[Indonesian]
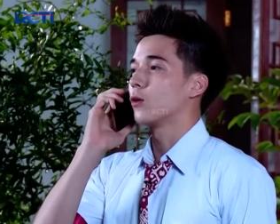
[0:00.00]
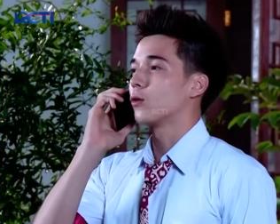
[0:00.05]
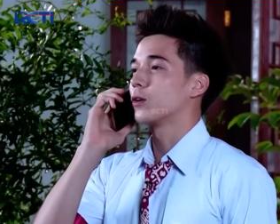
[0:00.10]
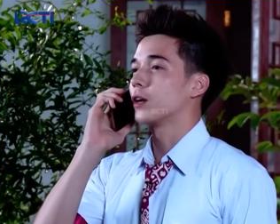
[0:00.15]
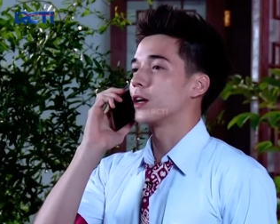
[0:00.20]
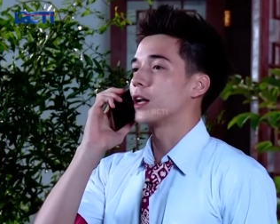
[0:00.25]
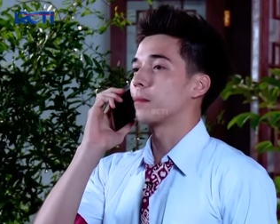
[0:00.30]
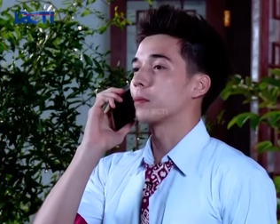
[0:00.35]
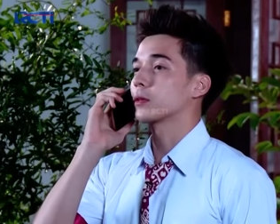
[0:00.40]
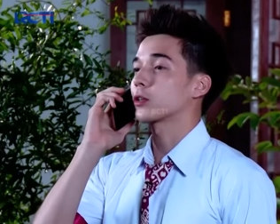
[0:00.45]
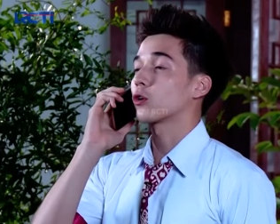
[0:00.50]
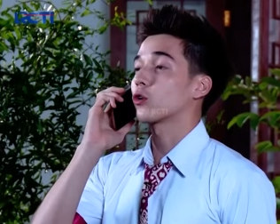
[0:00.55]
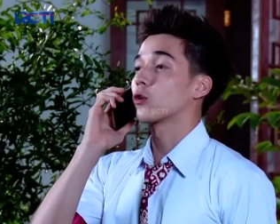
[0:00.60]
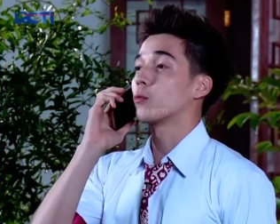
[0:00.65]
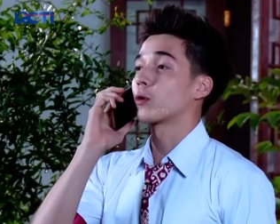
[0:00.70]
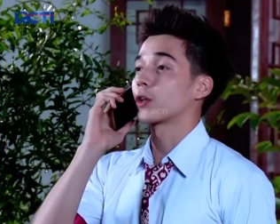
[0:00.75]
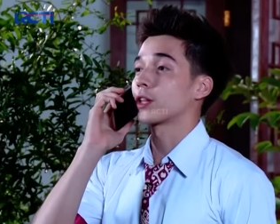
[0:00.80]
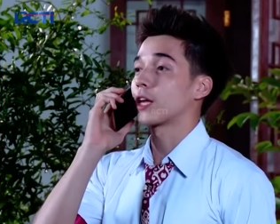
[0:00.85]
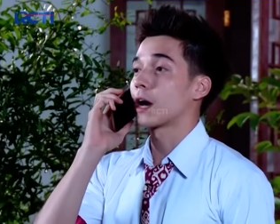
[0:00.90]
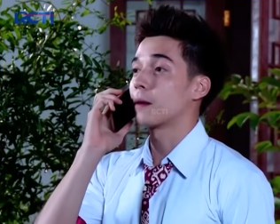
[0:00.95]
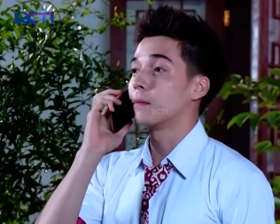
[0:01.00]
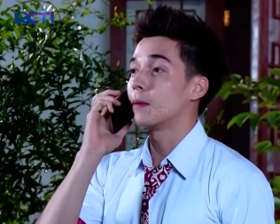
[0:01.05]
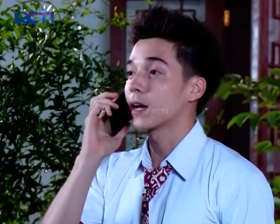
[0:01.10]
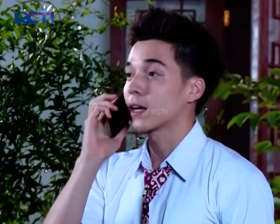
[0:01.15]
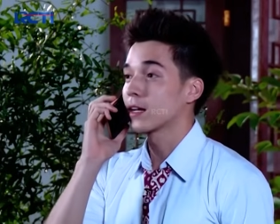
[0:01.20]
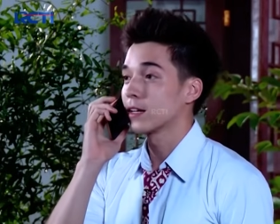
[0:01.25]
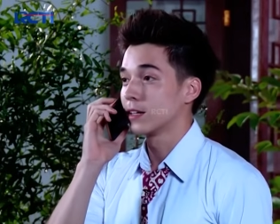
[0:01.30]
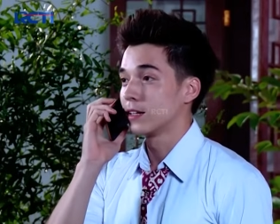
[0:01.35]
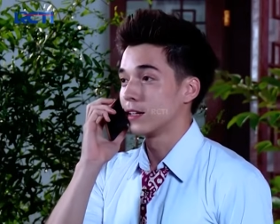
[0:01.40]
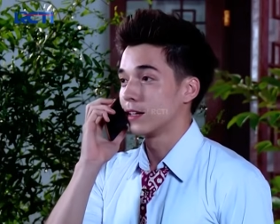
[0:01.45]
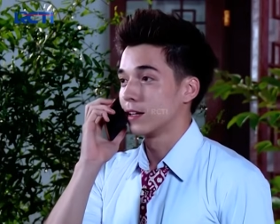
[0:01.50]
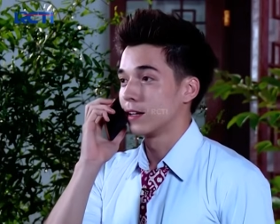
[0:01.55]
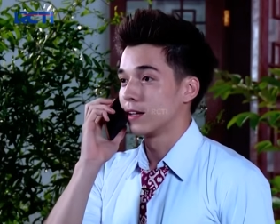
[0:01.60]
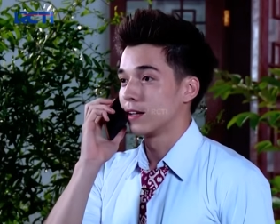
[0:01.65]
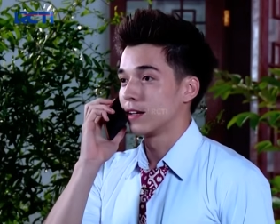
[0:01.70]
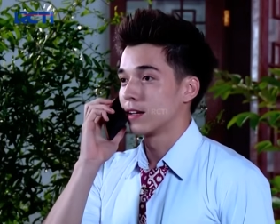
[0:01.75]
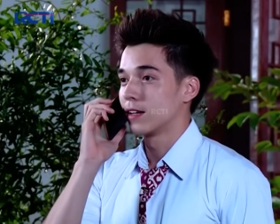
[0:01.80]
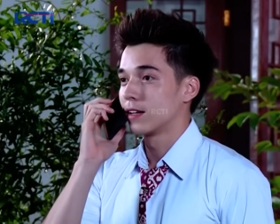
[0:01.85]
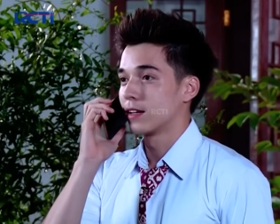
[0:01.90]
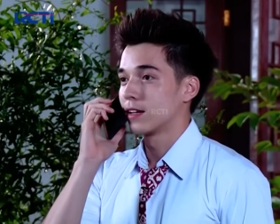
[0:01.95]
Udah dapet kok nomornya Abah.
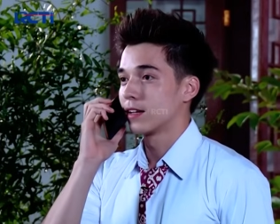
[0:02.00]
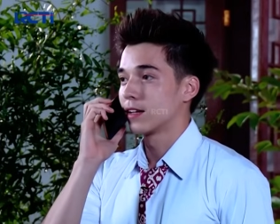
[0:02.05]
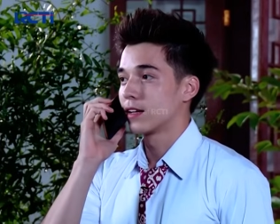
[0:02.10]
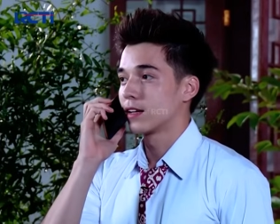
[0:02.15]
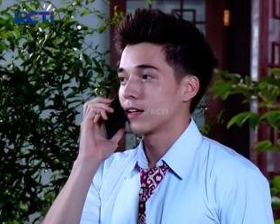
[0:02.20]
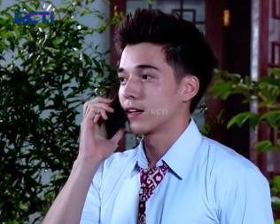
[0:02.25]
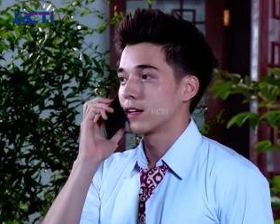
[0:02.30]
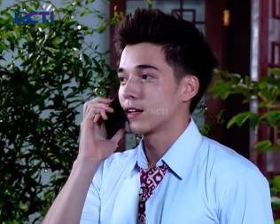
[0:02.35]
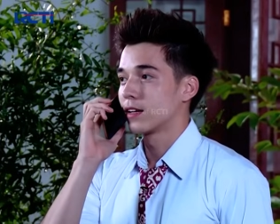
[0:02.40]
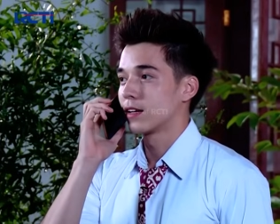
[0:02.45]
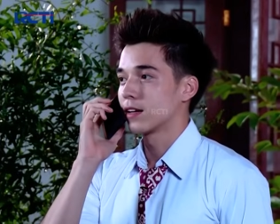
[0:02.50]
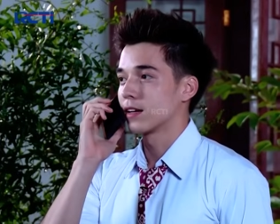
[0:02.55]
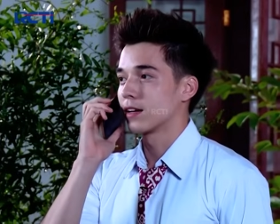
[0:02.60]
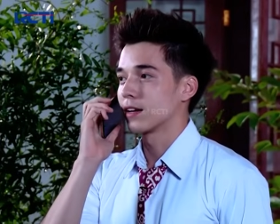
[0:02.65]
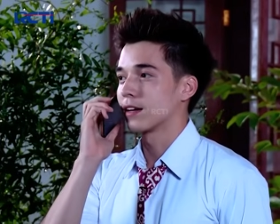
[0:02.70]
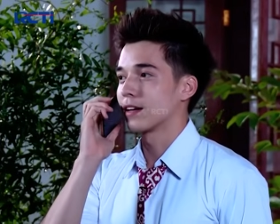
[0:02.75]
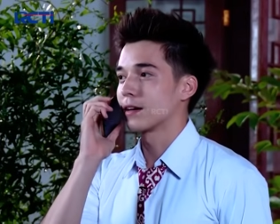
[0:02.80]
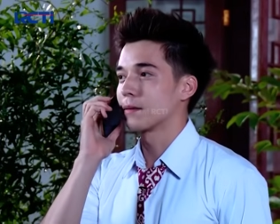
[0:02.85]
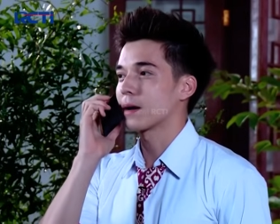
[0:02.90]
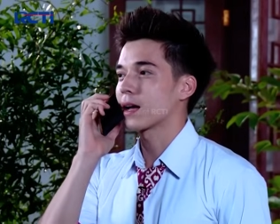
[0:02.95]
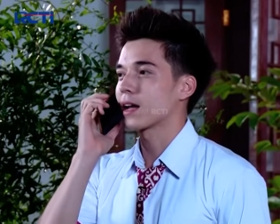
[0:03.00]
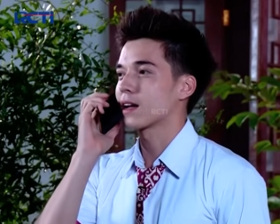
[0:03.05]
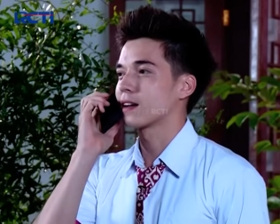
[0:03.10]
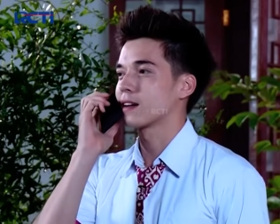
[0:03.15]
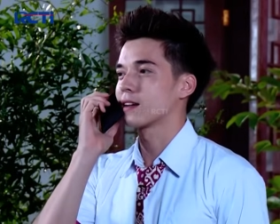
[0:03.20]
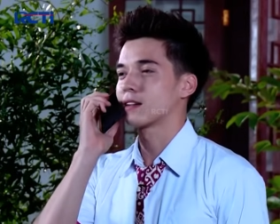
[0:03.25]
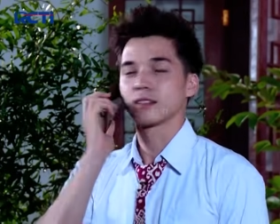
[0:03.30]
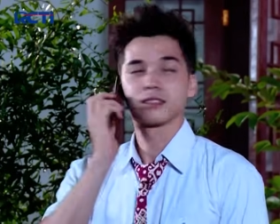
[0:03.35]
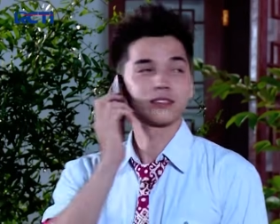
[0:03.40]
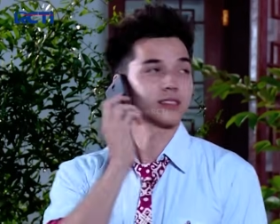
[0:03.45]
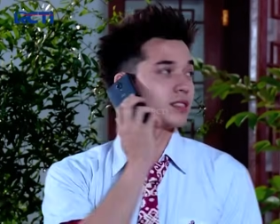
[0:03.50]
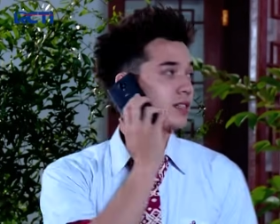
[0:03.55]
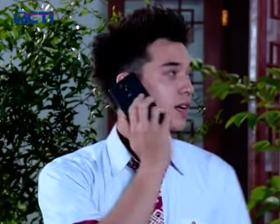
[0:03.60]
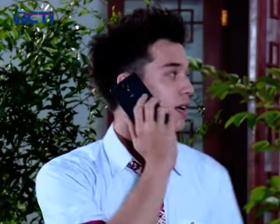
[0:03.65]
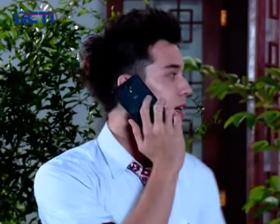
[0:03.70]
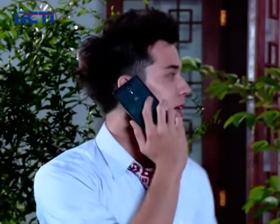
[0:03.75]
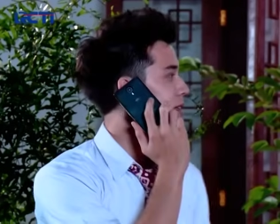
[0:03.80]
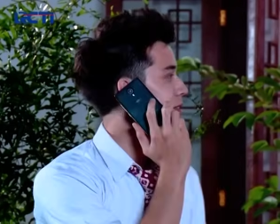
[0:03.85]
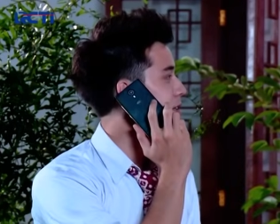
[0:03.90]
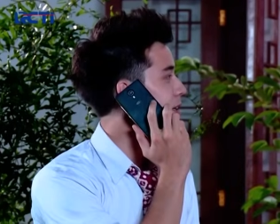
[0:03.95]
Ah, Ma,
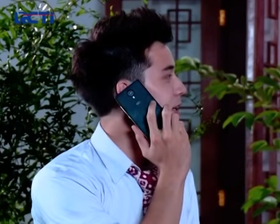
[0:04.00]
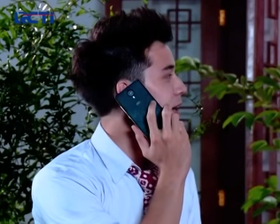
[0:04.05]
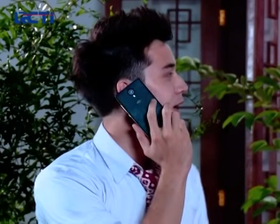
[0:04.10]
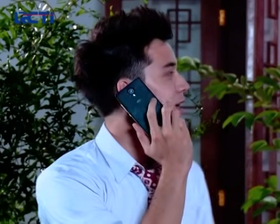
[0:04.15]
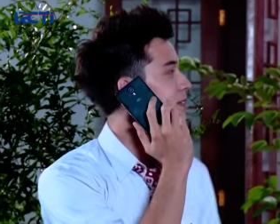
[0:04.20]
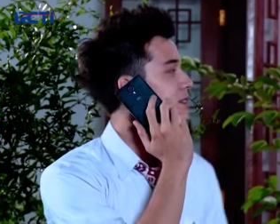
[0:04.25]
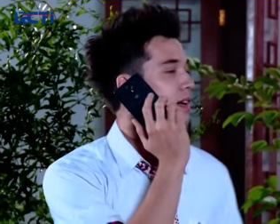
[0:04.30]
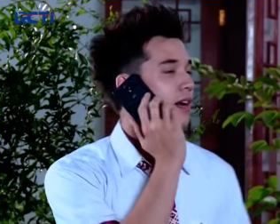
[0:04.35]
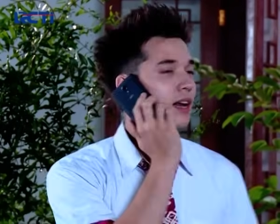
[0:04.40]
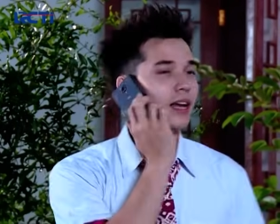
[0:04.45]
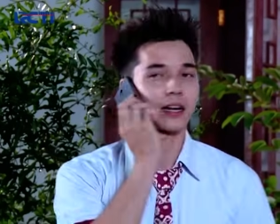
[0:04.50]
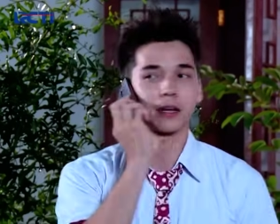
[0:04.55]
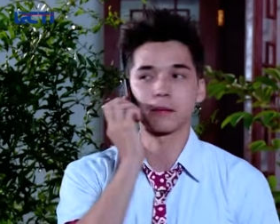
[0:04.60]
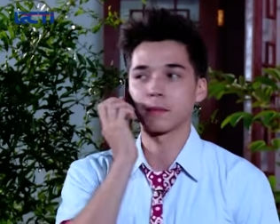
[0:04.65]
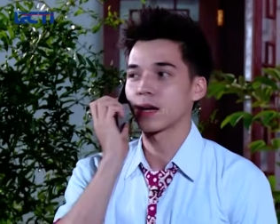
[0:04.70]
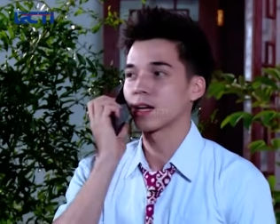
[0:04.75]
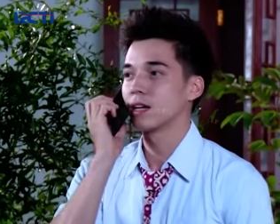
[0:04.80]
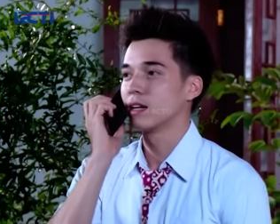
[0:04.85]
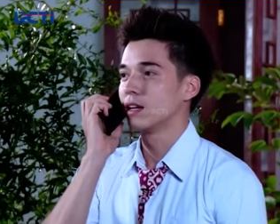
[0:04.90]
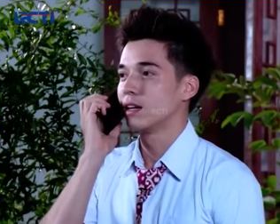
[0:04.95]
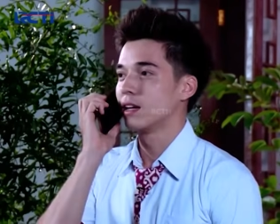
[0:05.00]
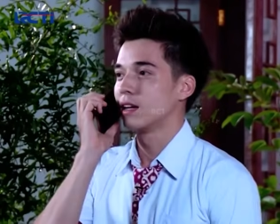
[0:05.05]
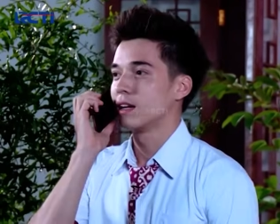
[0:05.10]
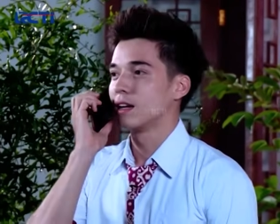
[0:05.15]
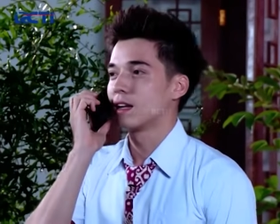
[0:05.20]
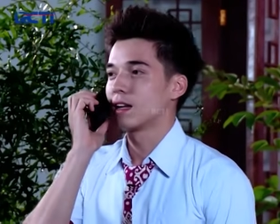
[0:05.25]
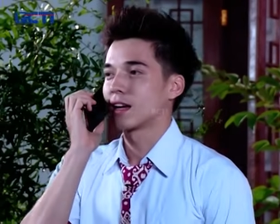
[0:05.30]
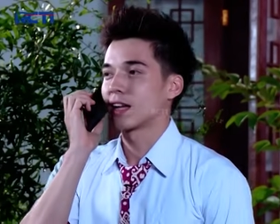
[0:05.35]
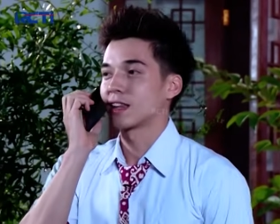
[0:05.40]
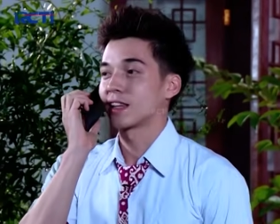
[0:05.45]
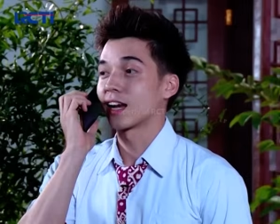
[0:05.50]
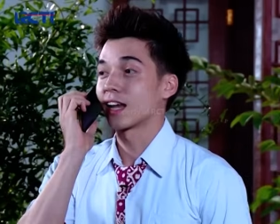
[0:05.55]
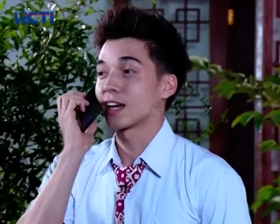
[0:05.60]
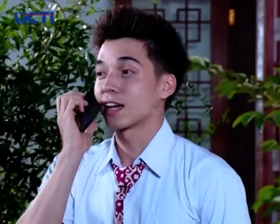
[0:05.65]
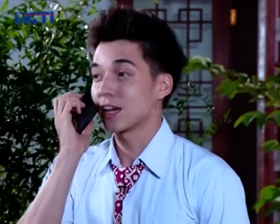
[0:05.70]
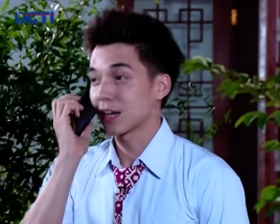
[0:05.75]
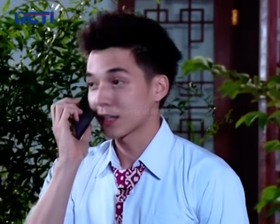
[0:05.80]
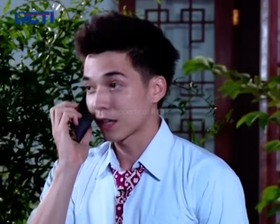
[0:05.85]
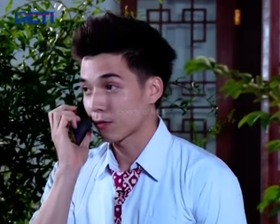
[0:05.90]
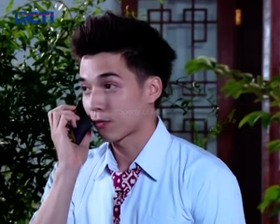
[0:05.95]
sinyalnya di sini kayaknya jelek deh, Ma. Nanti
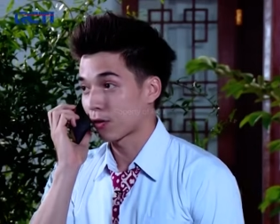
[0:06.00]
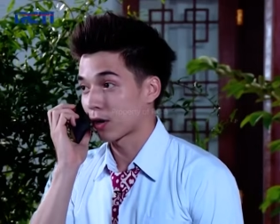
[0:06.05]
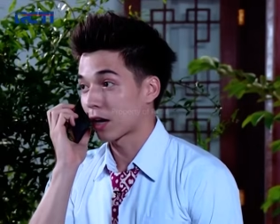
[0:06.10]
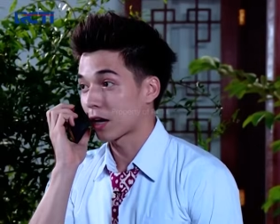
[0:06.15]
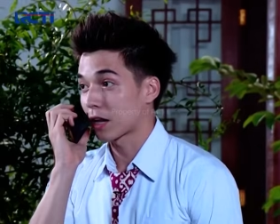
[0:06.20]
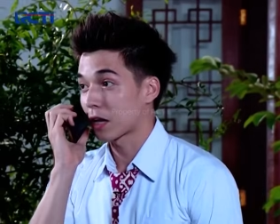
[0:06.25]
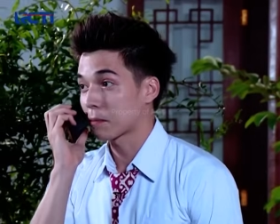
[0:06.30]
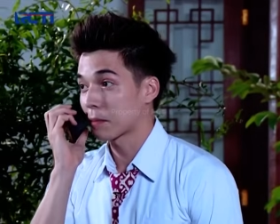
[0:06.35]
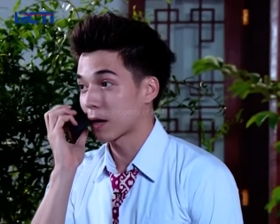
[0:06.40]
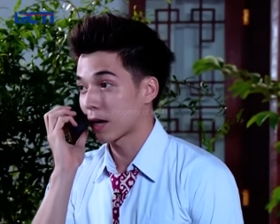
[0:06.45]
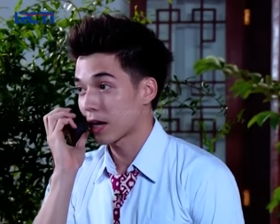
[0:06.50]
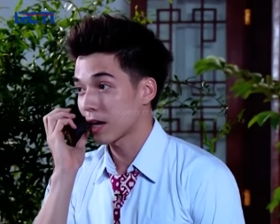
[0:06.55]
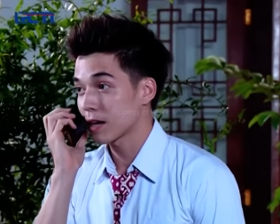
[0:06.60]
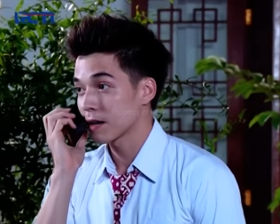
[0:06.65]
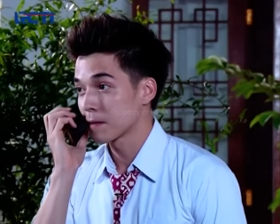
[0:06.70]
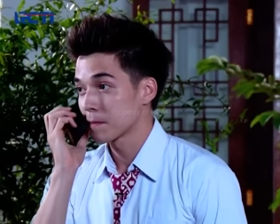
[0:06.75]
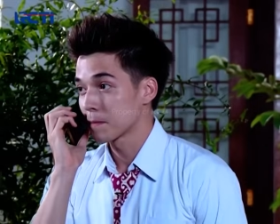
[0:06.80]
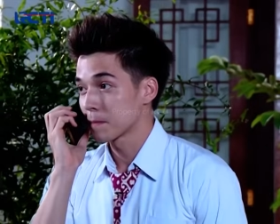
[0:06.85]
lagi ya teleponannya ya, Ma ya.